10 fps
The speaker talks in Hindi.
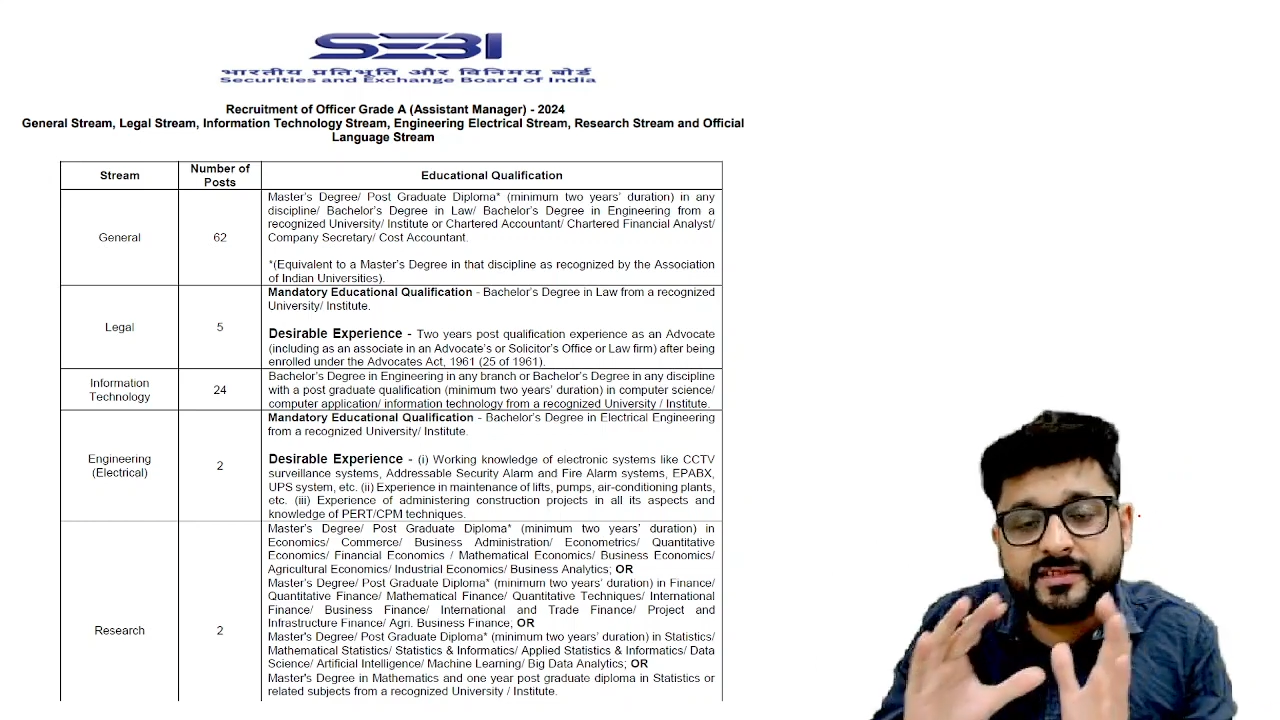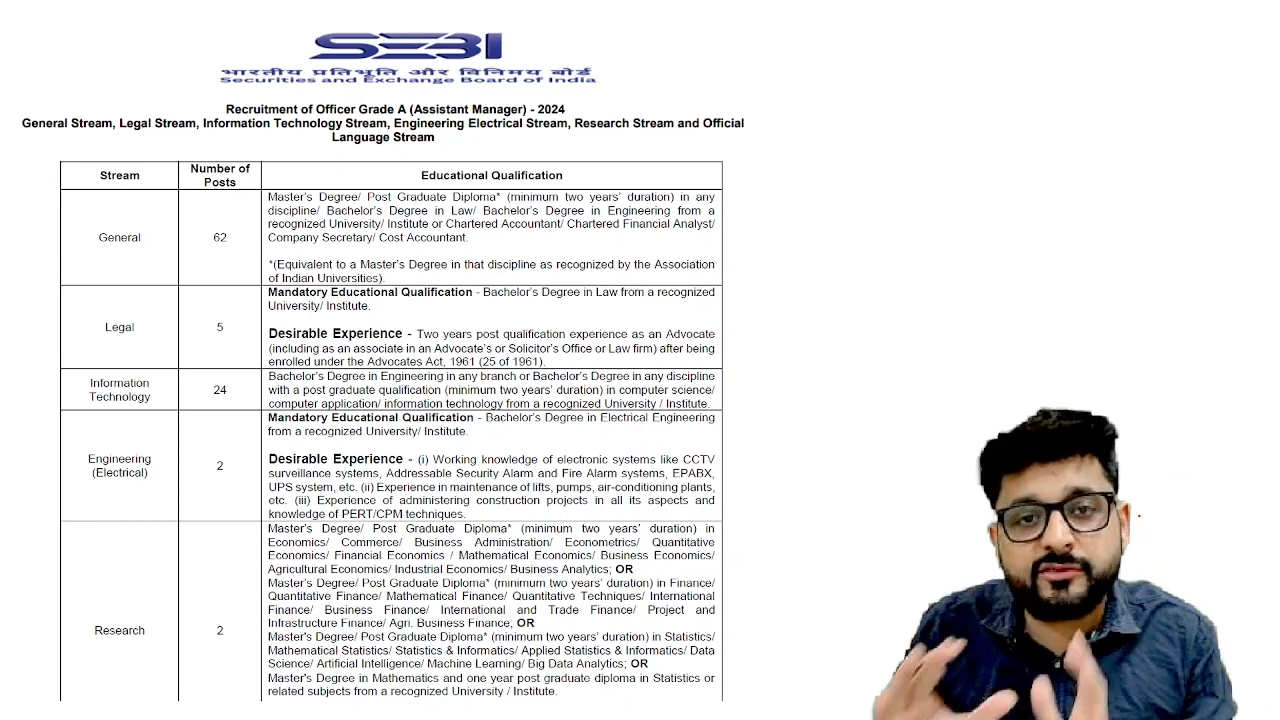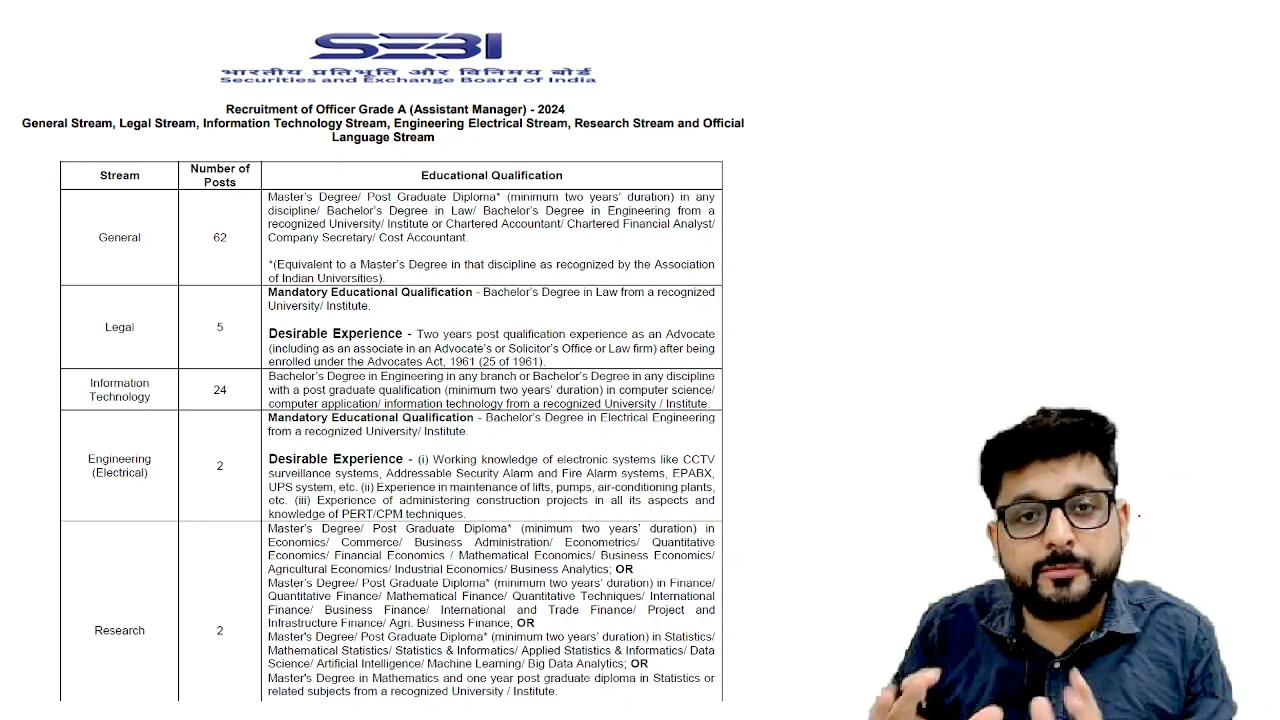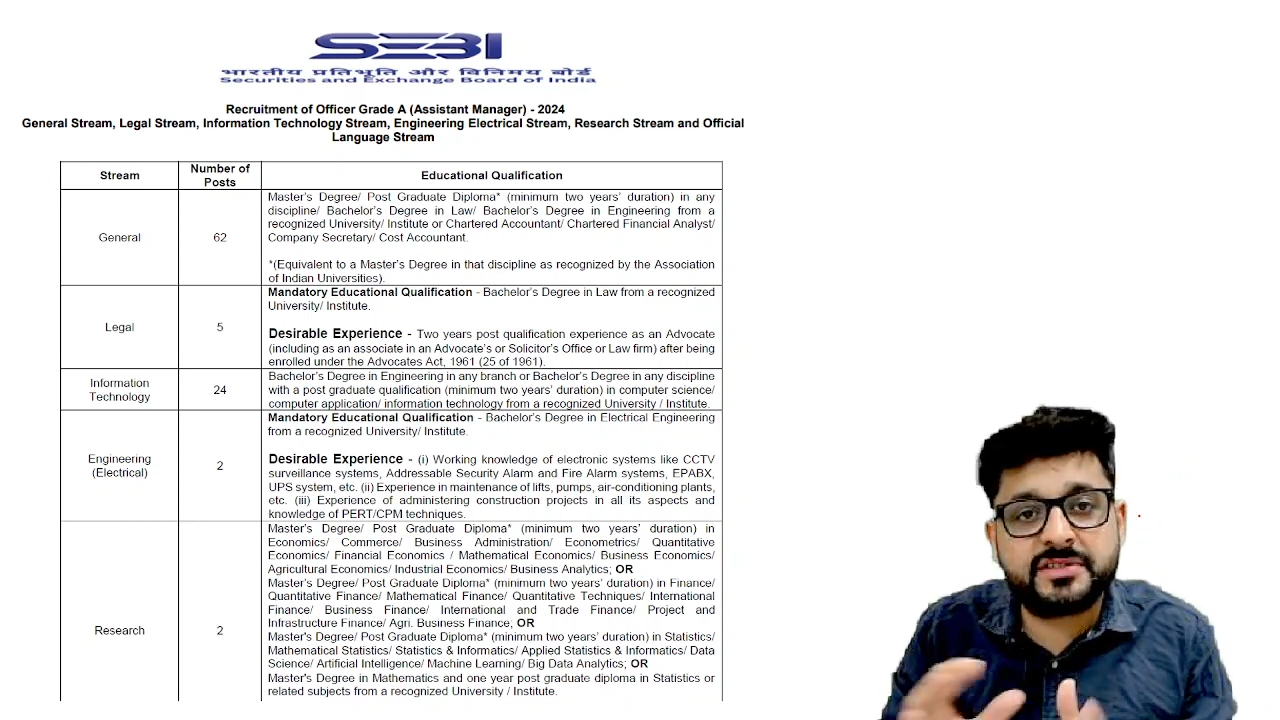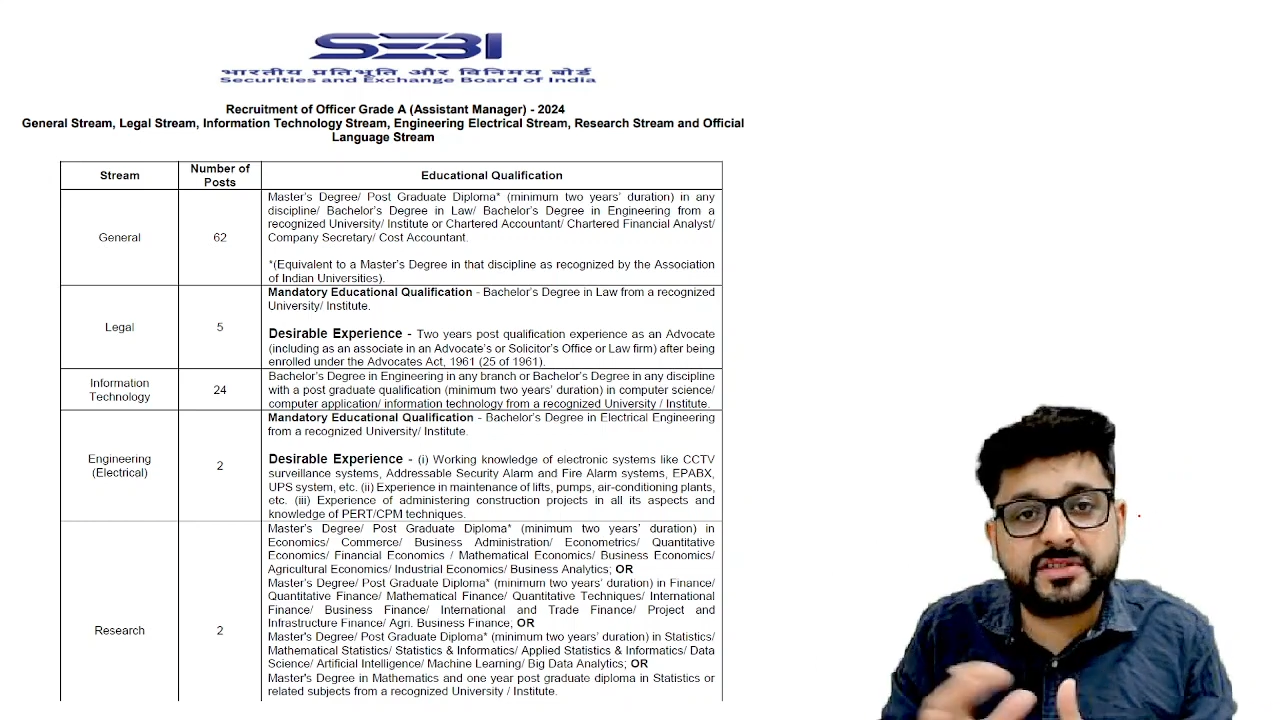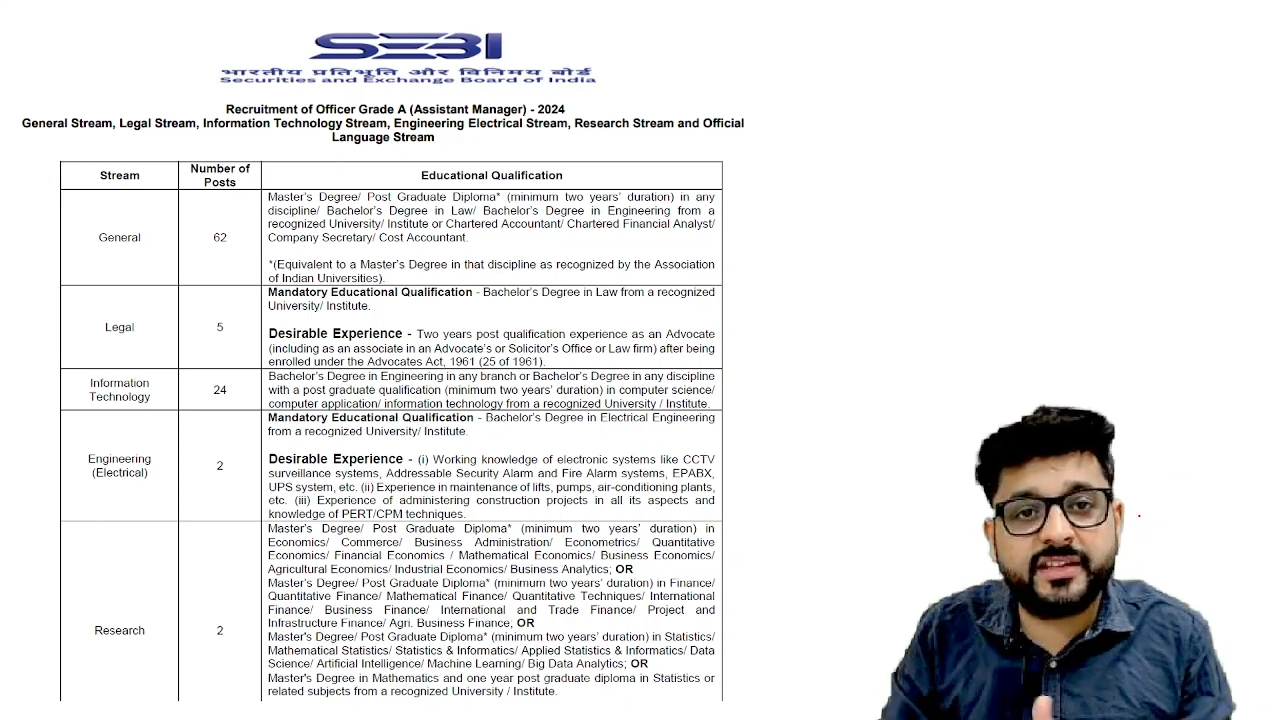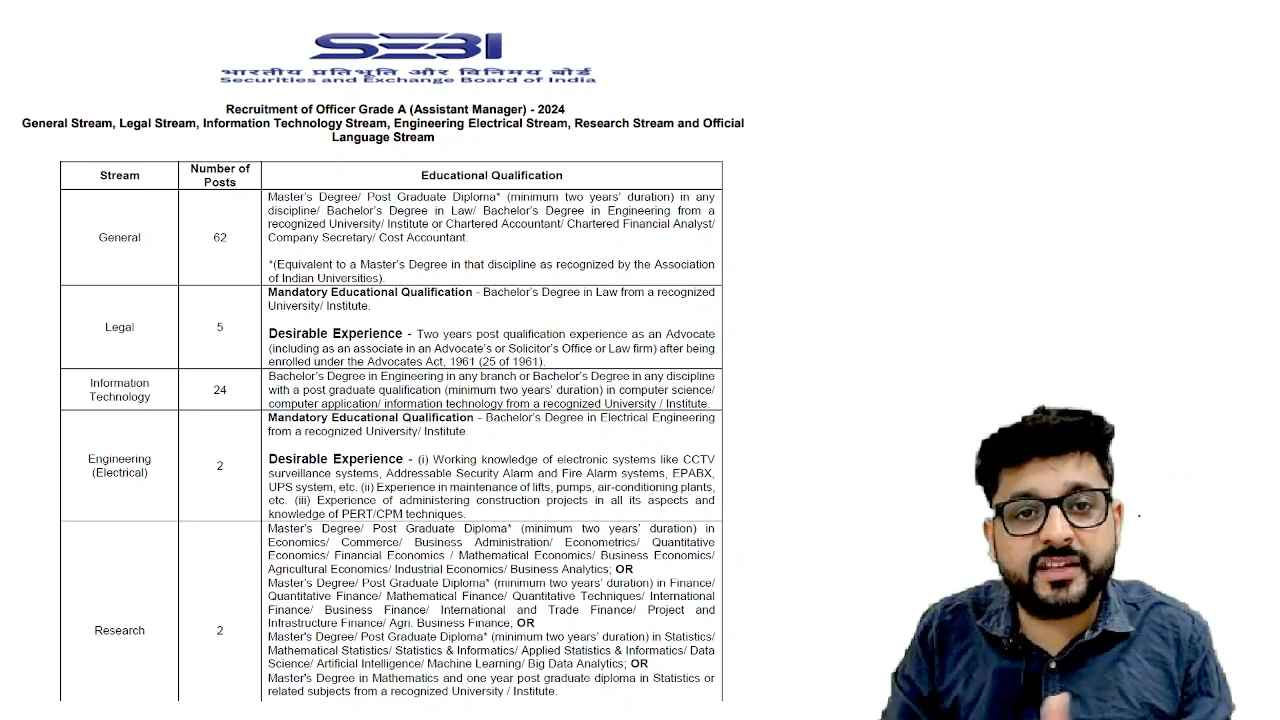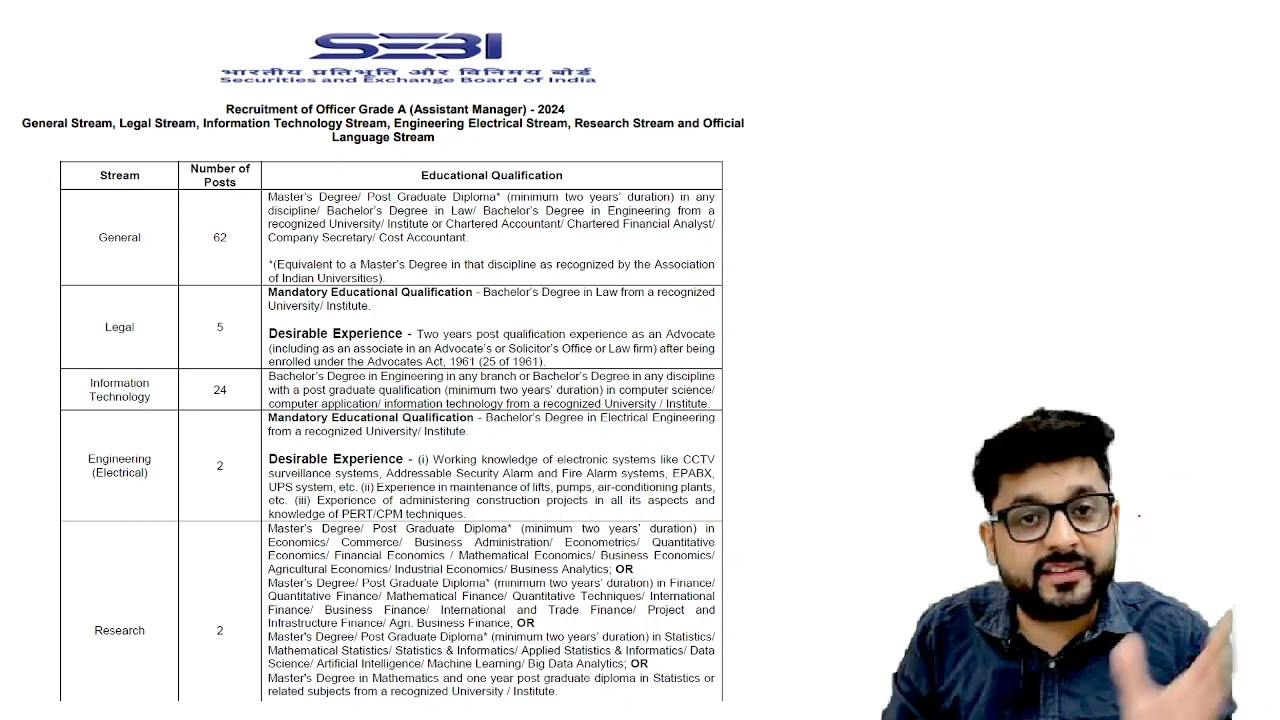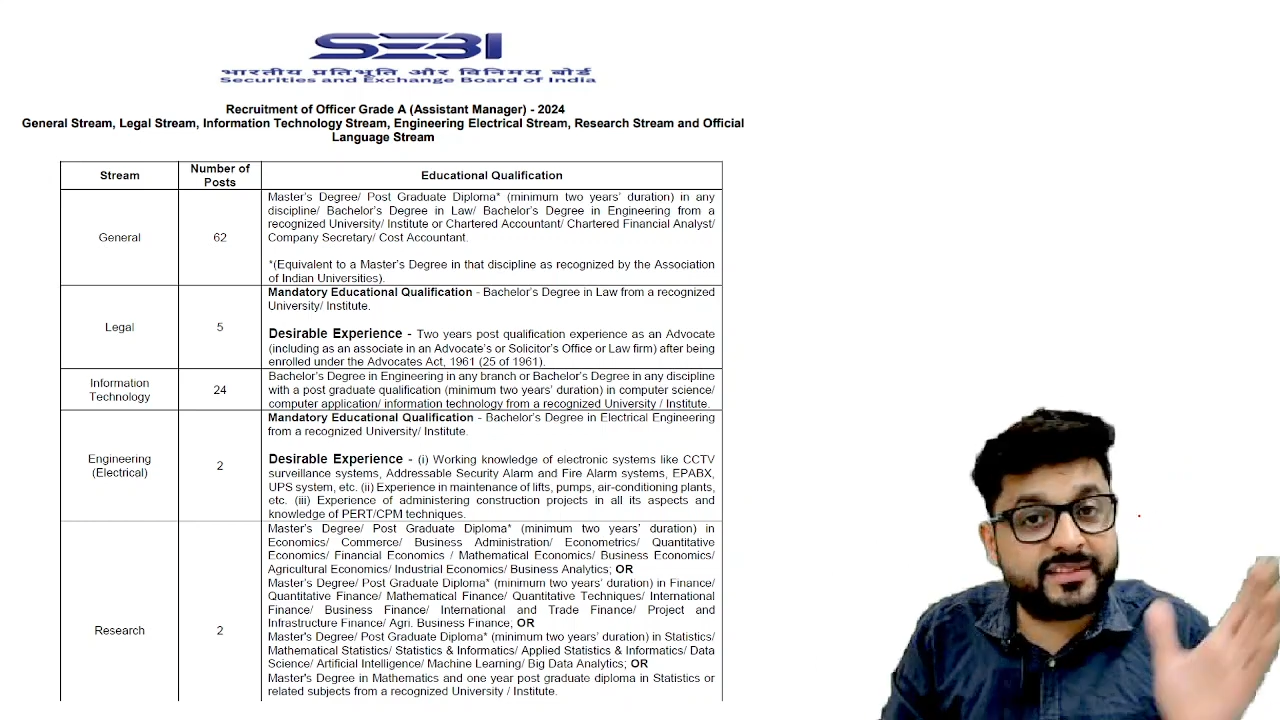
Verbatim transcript: इन्फॉर्मेशन दी गई